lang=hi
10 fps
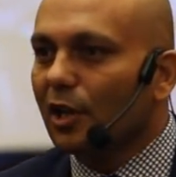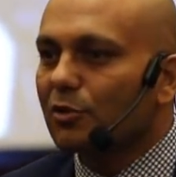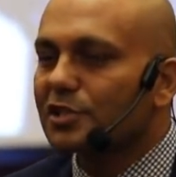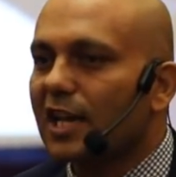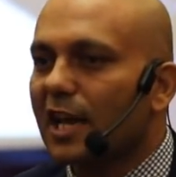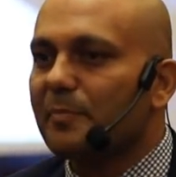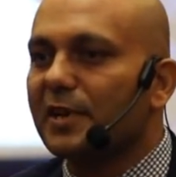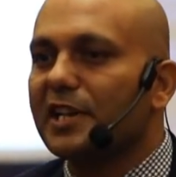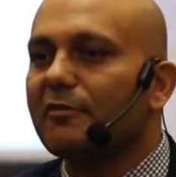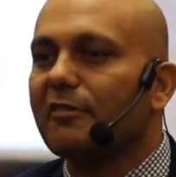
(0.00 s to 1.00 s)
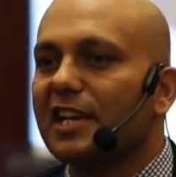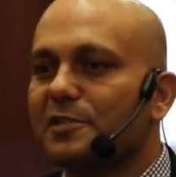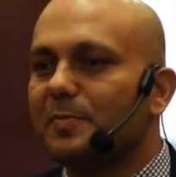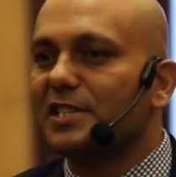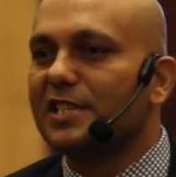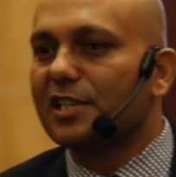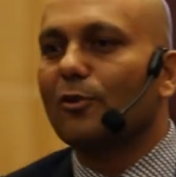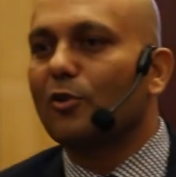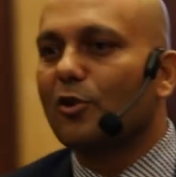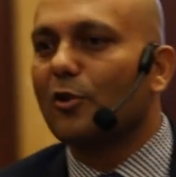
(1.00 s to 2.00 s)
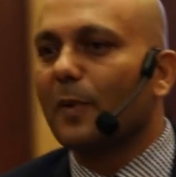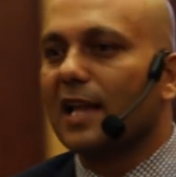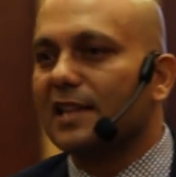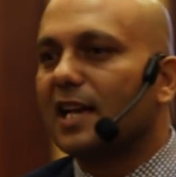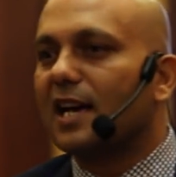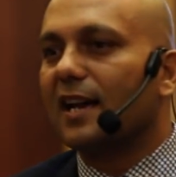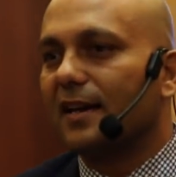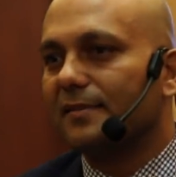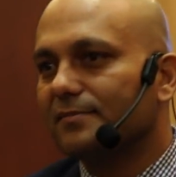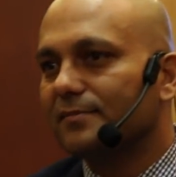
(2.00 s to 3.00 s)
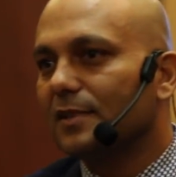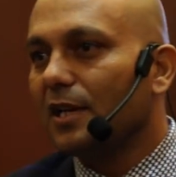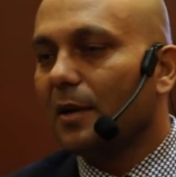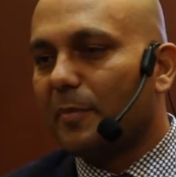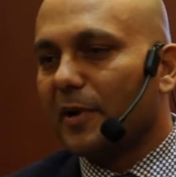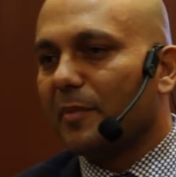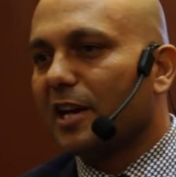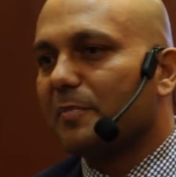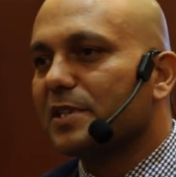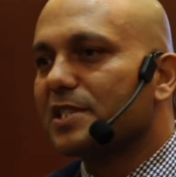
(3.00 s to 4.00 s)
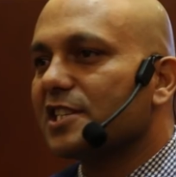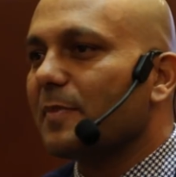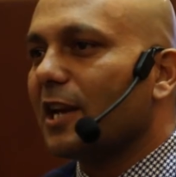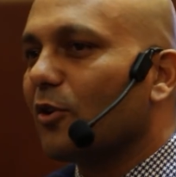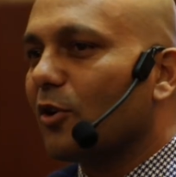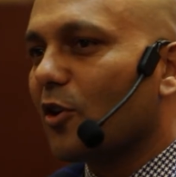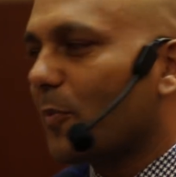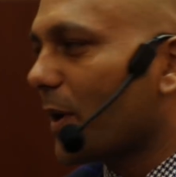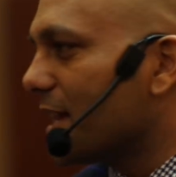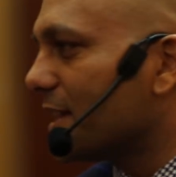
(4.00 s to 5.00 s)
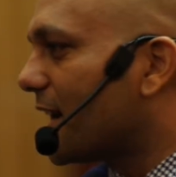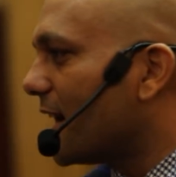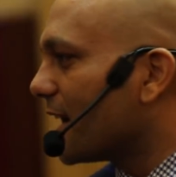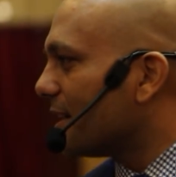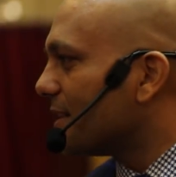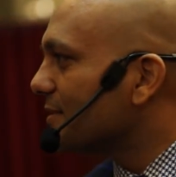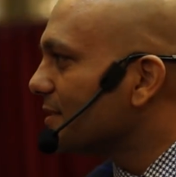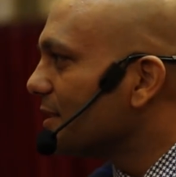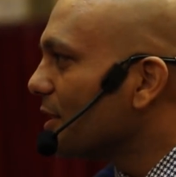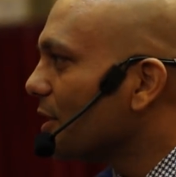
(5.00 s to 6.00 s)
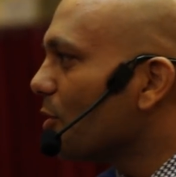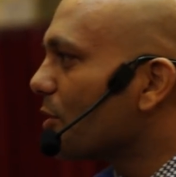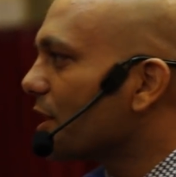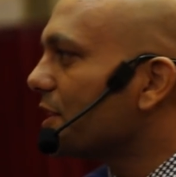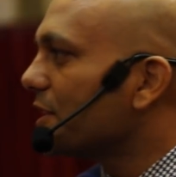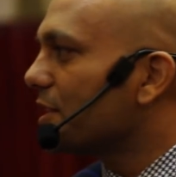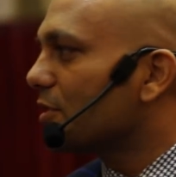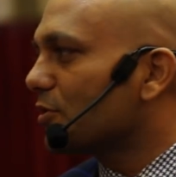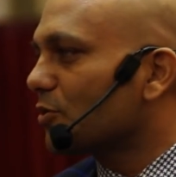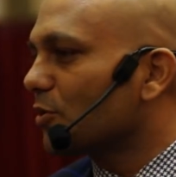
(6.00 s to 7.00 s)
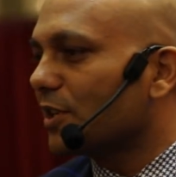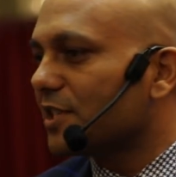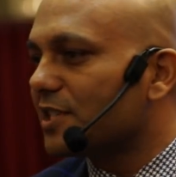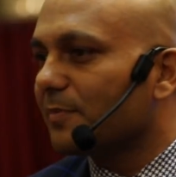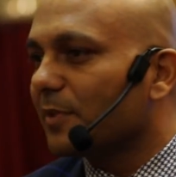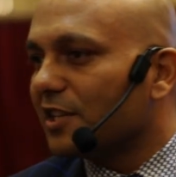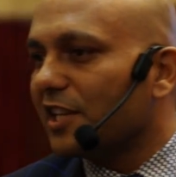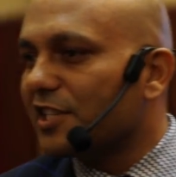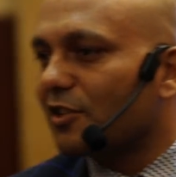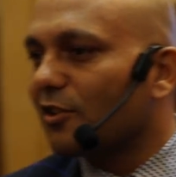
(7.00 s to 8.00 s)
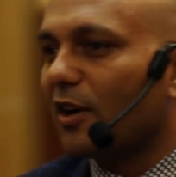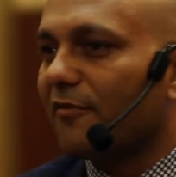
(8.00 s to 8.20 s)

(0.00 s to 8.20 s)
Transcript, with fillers: उस टाइम पे डीवाईएसपी जैसे लोगों को प्लान दिखाना बड़े बड़े बिजनेसमैन लोगों को प्लान दिखाना लोग कहते थे छोटी सी तीस किलो का